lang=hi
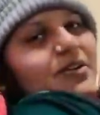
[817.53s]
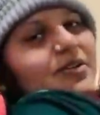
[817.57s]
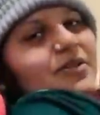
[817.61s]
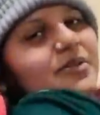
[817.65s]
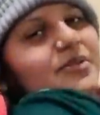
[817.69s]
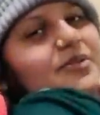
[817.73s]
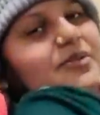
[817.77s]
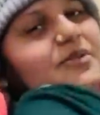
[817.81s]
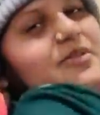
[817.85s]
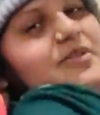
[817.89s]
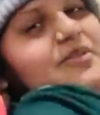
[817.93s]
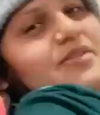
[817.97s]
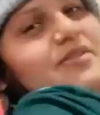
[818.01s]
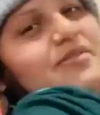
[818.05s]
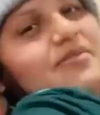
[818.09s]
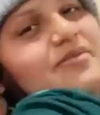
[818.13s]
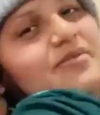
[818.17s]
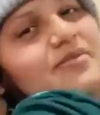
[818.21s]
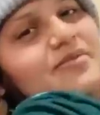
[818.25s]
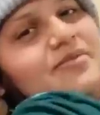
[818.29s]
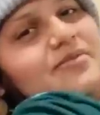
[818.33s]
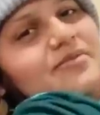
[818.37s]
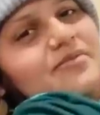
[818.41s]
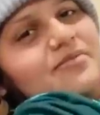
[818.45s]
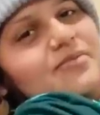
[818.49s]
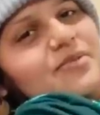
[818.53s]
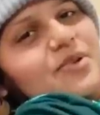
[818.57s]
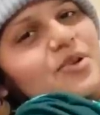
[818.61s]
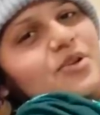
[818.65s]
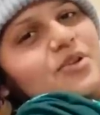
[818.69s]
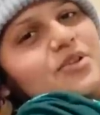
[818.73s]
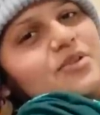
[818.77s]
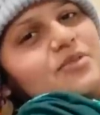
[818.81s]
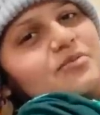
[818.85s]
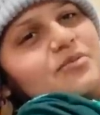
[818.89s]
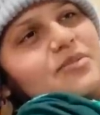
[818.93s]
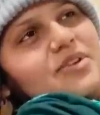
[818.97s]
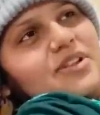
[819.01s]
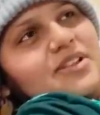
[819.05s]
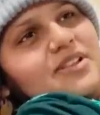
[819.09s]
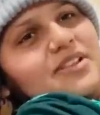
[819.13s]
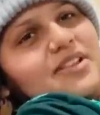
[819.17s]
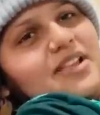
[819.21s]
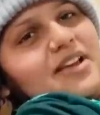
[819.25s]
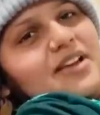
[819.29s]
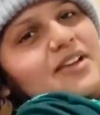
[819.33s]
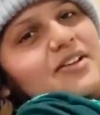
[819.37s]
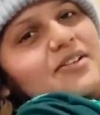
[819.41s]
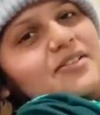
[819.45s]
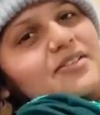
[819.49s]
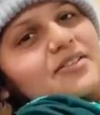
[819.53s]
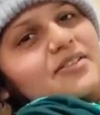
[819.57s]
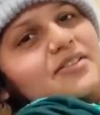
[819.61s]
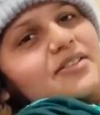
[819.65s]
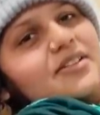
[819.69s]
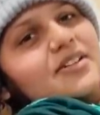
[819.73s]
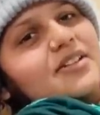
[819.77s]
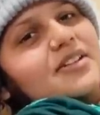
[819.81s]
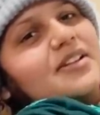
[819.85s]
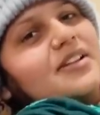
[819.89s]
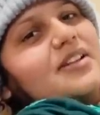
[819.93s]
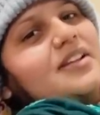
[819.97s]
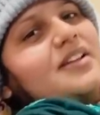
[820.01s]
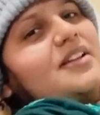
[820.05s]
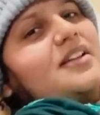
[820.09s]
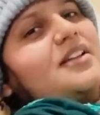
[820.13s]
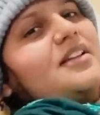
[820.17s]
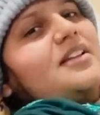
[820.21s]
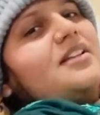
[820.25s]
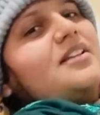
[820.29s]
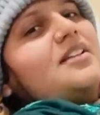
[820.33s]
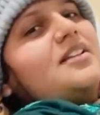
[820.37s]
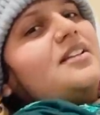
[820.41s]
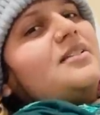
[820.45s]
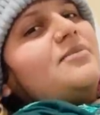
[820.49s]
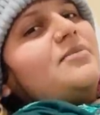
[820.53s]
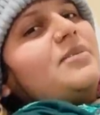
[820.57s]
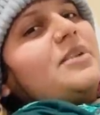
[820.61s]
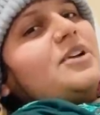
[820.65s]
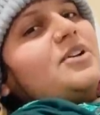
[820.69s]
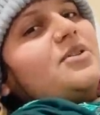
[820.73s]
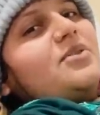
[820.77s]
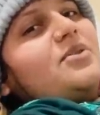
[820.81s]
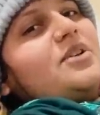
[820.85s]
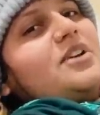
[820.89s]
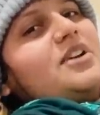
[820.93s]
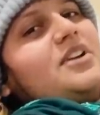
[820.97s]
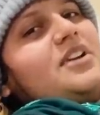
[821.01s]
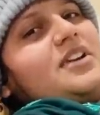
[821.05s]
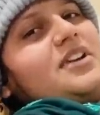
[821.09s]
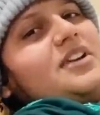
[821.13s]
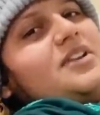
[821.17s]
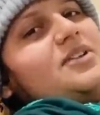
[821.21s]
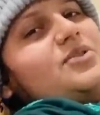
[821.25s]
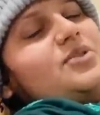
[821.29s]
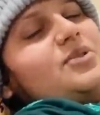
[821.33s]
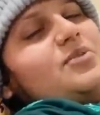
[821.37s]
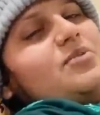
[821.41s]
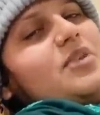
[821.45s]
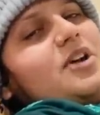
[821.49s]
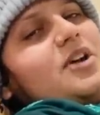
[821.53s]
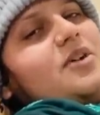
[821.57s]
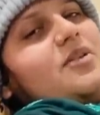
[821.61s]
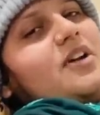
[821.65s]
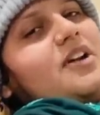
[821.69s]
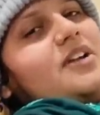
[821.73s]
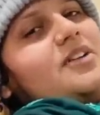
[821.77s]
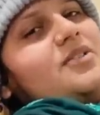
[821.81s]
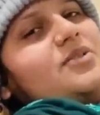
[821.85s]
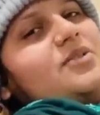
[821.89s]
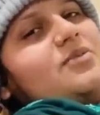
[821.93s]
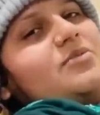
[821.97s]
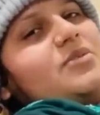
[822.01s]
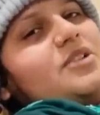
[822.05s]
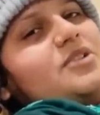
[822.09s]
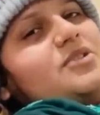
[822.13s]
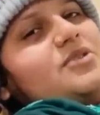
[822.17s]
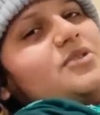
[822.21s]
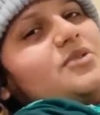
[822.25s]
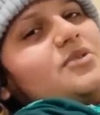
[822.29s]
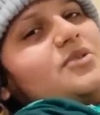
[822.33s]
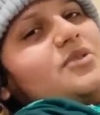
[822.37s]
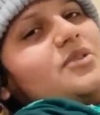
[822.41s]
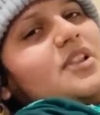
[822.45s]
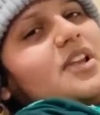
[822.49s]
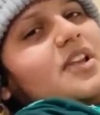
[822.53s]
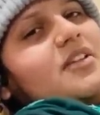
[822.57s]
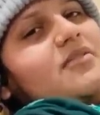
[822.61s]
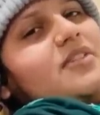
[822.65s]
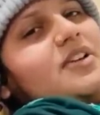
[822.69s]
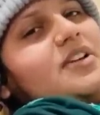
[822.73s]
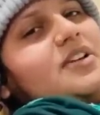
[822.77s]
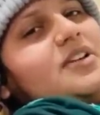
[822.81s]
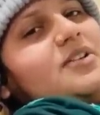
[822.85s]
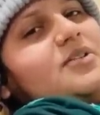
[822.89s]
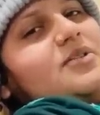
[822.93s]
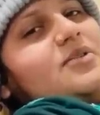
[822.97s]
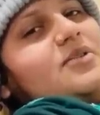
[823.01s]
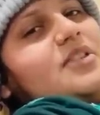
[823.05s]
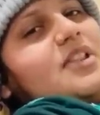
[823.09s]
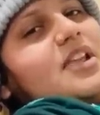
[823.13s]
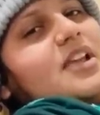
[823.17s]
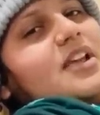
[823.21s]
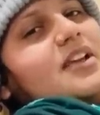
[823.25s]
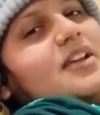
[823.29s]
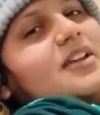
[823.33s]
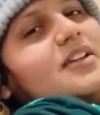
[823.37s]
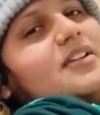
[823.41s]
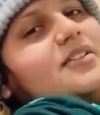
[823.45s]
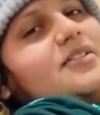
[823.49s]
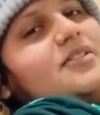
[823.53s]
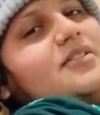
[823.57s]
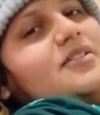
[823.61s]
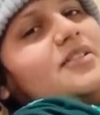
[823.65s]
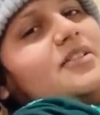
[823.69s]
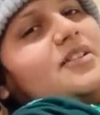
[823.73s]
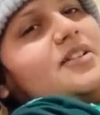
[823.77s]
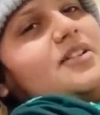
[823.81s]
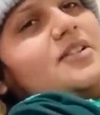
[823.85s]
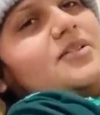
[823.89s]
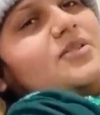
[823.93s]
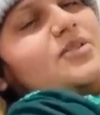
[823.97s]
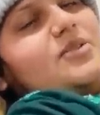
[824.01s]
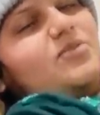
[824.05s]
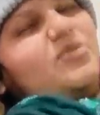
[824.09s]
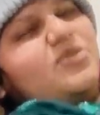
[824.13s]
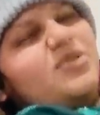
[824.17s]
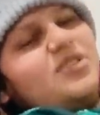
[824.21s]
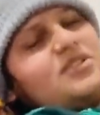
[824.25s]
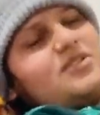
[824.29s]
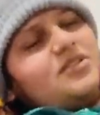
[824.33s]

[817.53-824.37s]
हो बहुत मन था फिर कोई नहीं जो भगवान को मंजूर होता है वही होता है तो,